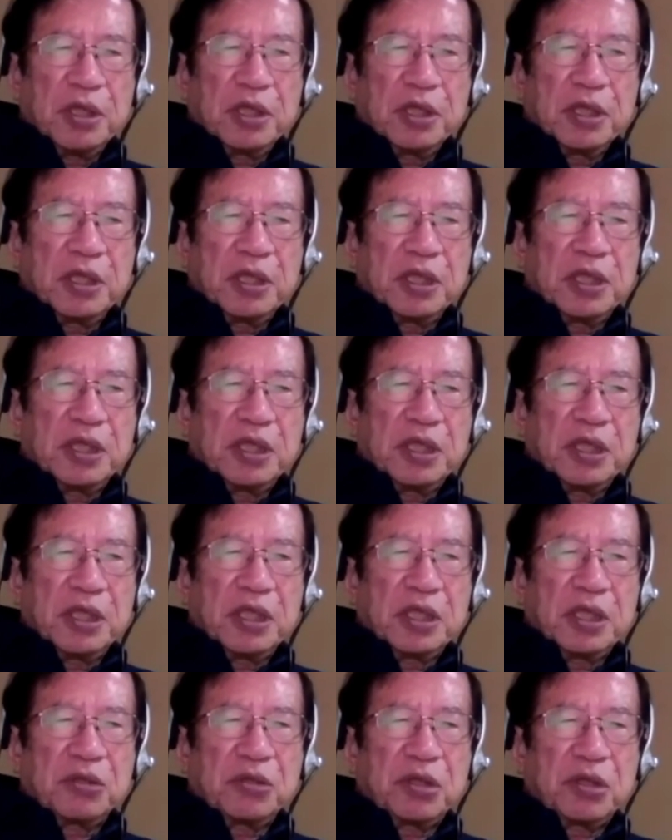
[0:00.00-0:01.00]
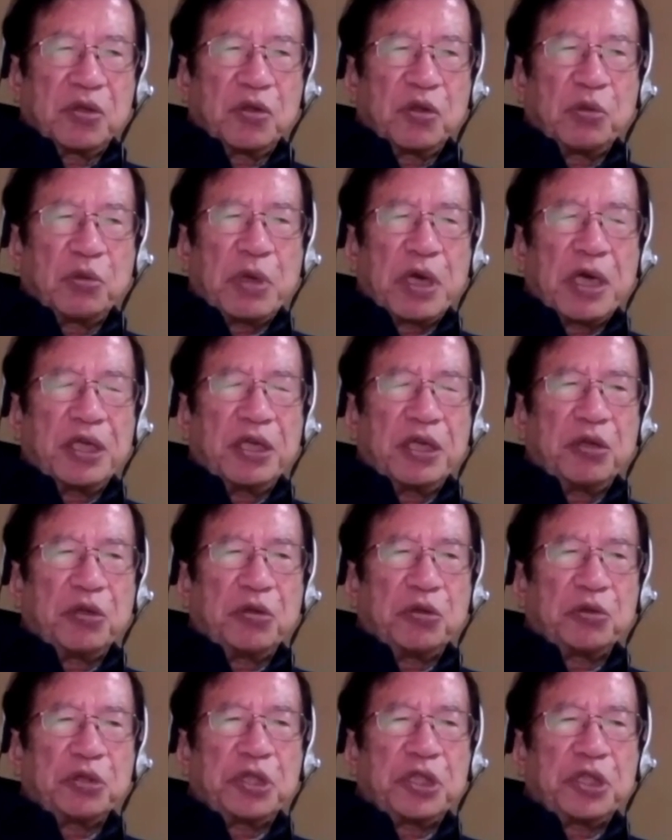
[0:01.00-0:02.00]
えー、それをまあ利
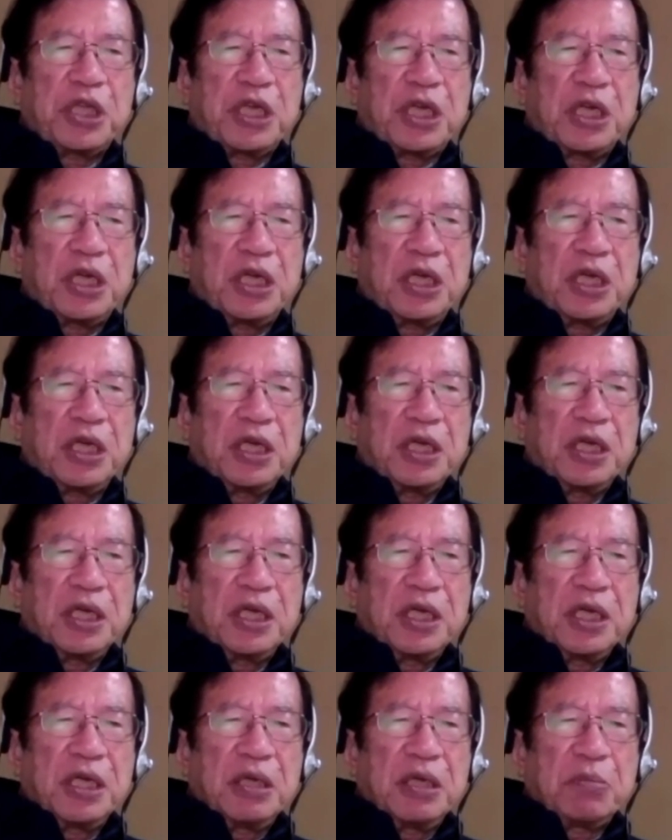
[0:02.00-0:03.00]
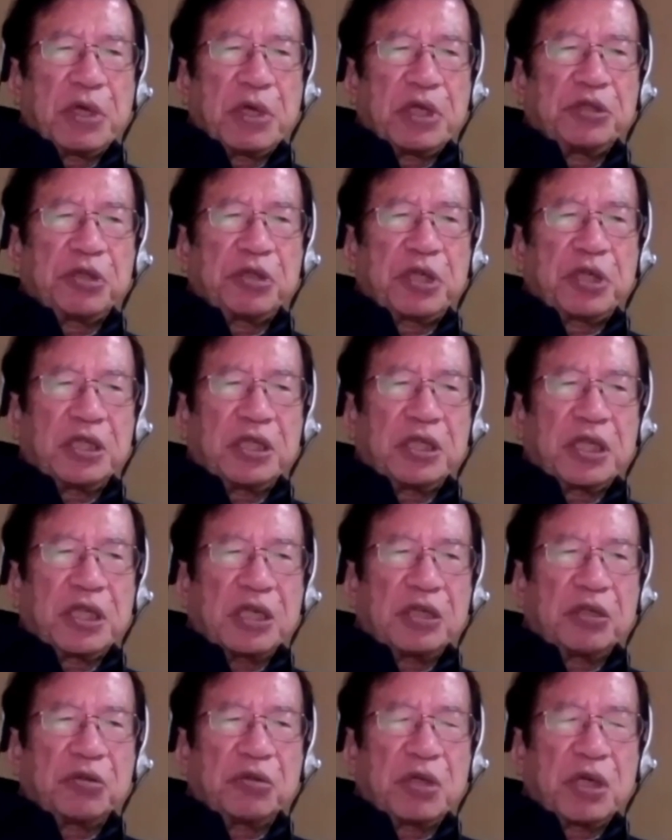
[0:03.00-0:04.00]
用して、まあ受験産
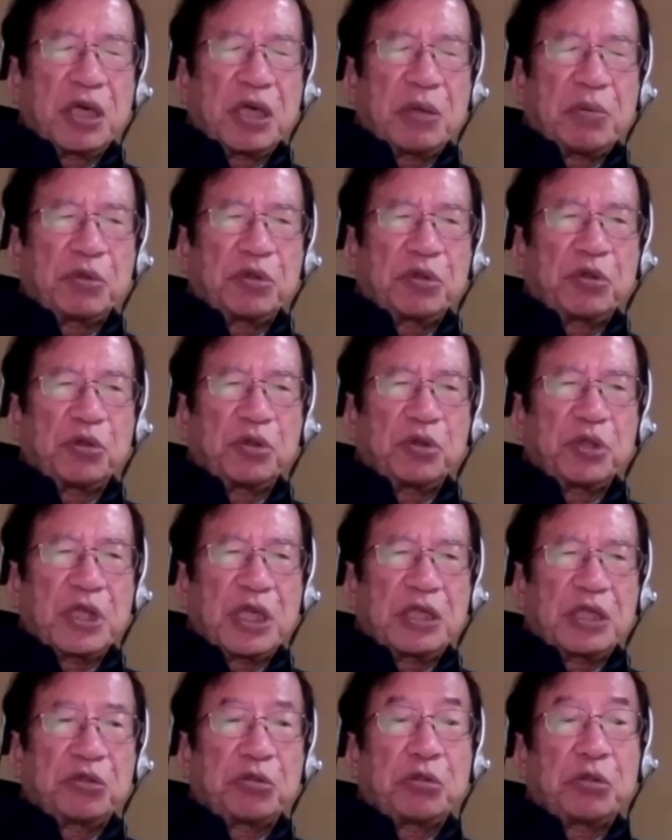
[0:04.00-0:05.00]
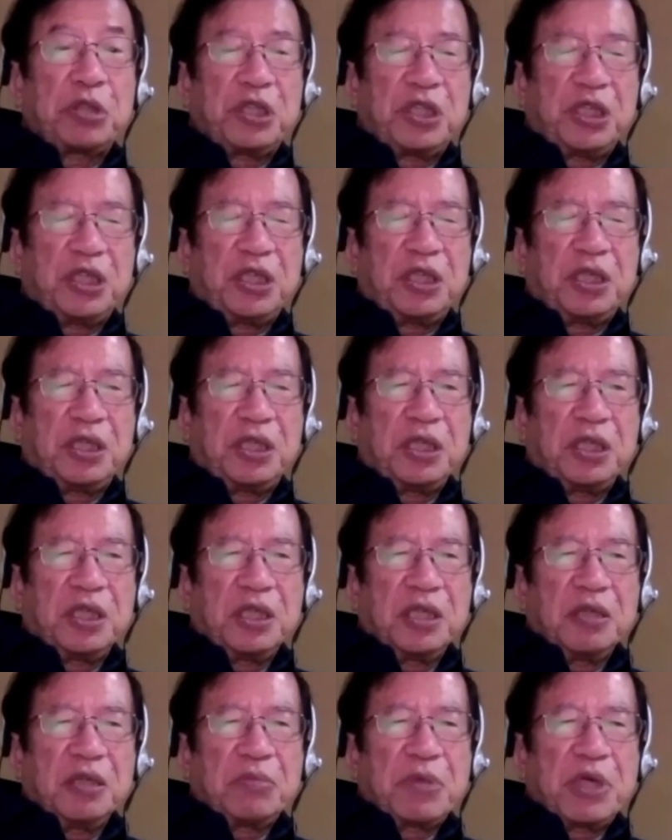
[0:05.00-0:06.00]
業なんかも存在するし、
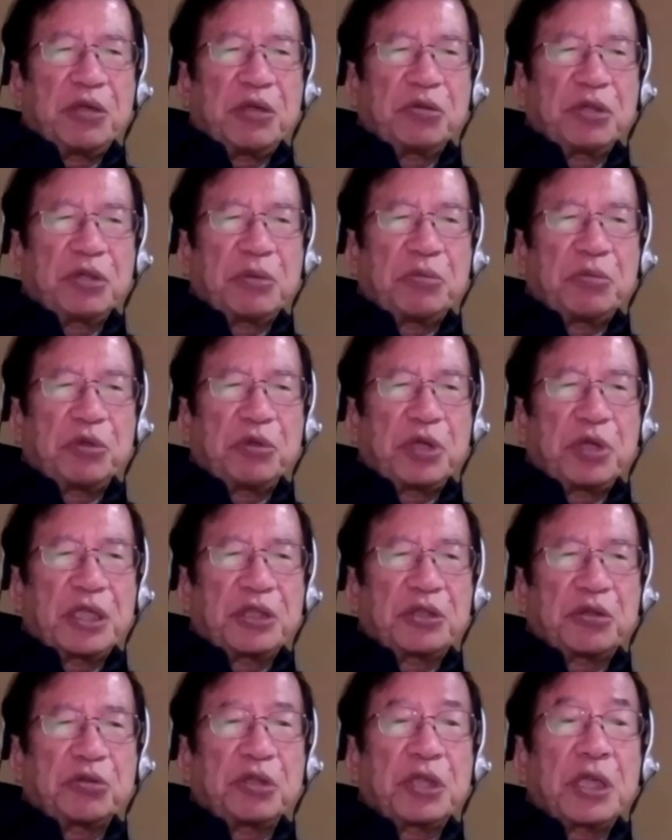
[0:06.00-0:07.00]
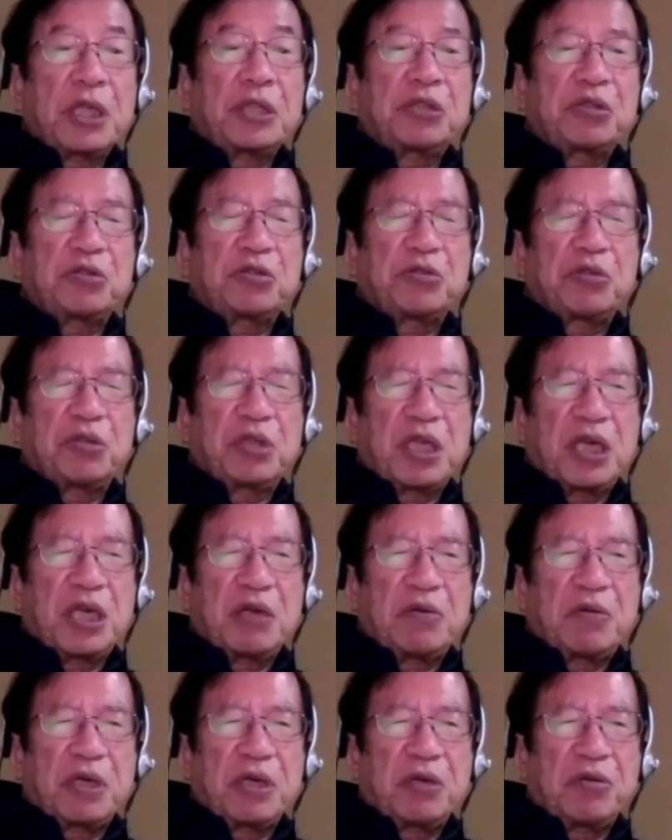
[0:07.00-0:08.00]
まあ、いろんなものが存在するので、
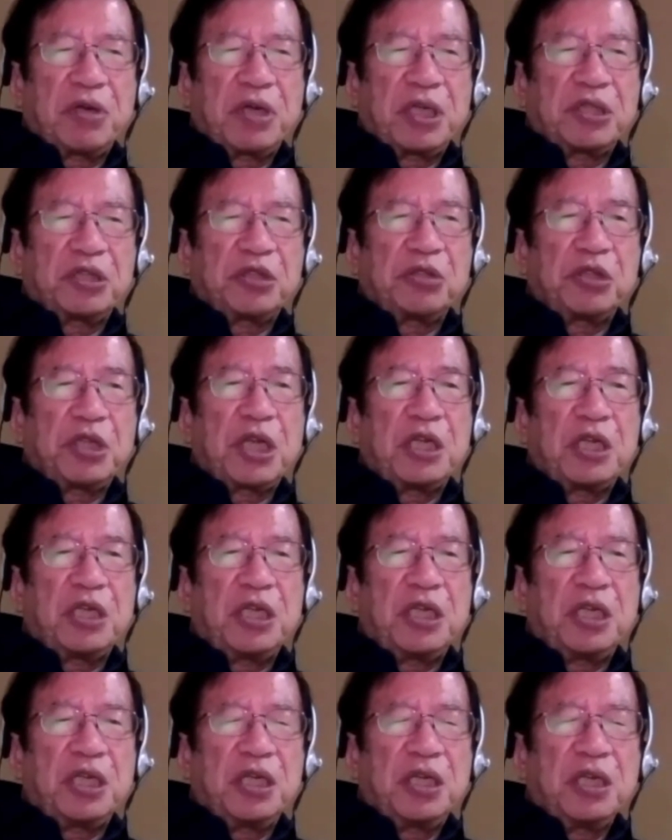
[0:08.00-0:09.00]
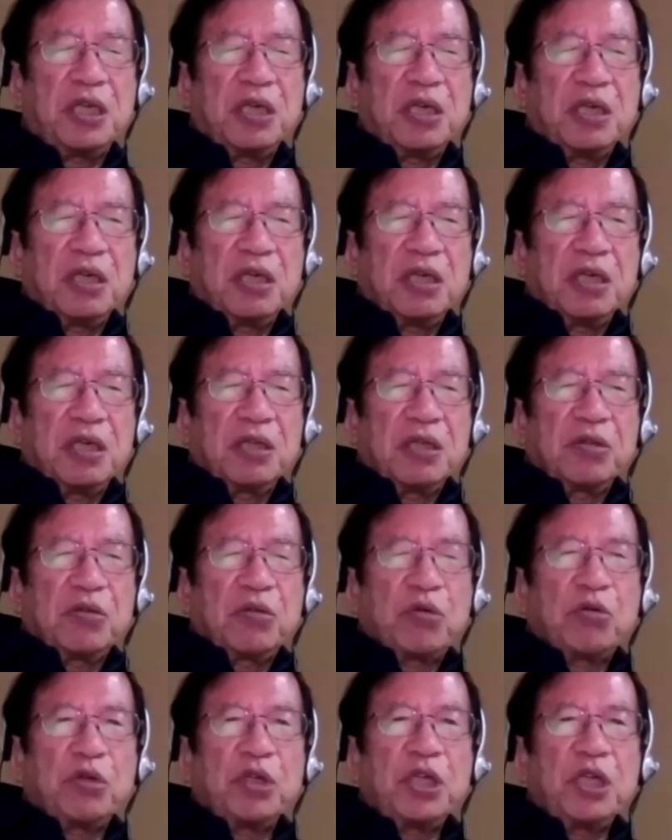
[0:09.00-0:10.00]
我々は常に
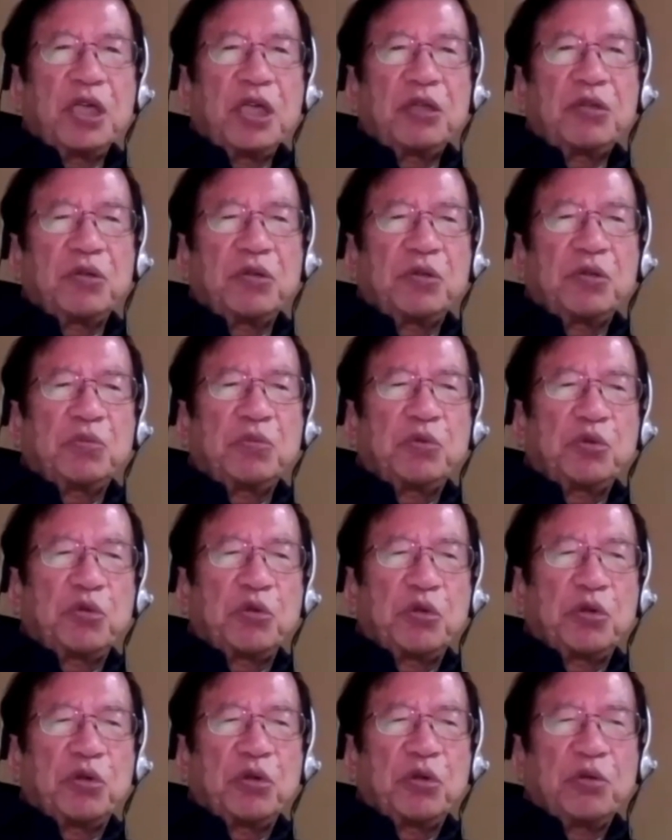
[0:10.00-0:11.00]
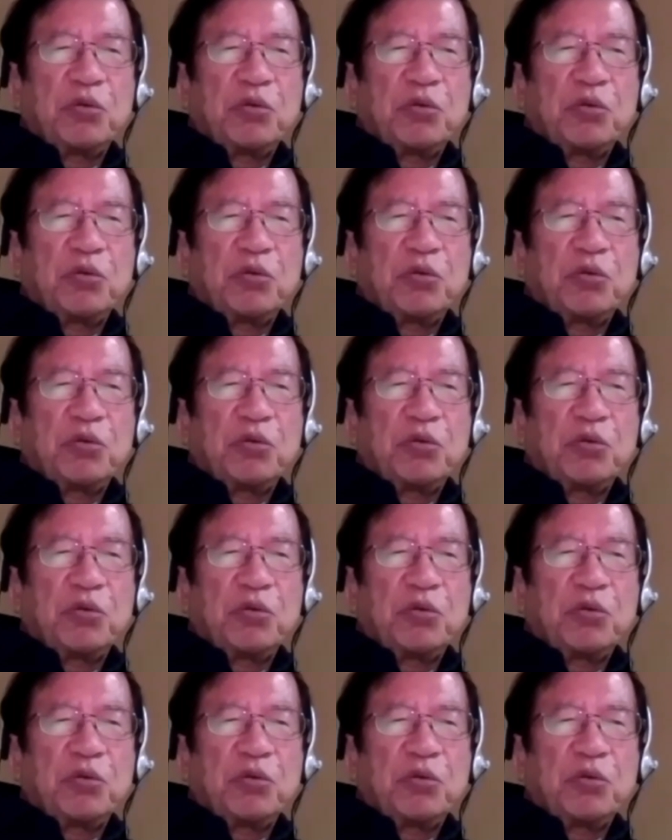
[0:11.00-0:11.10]
取り柄というものを、